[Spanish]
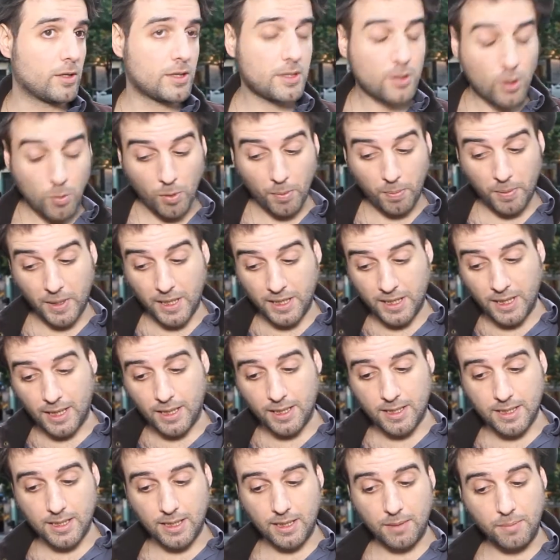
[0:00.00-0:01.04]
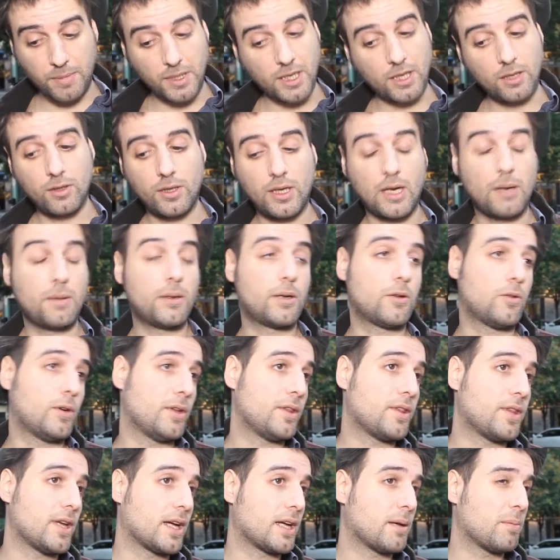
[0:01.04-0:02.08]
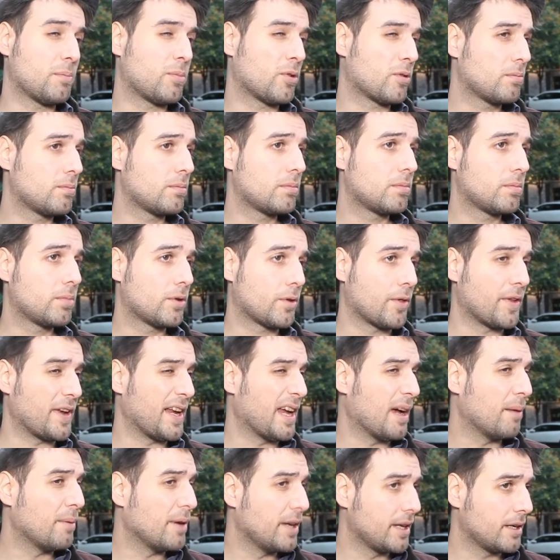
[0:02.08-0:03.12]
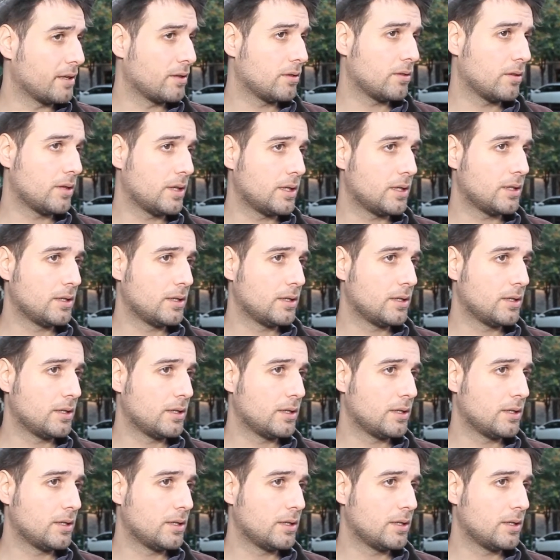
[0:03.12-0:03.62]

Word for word: Es como quitarse el miedo y la vergüenza que podría haber, ¿no?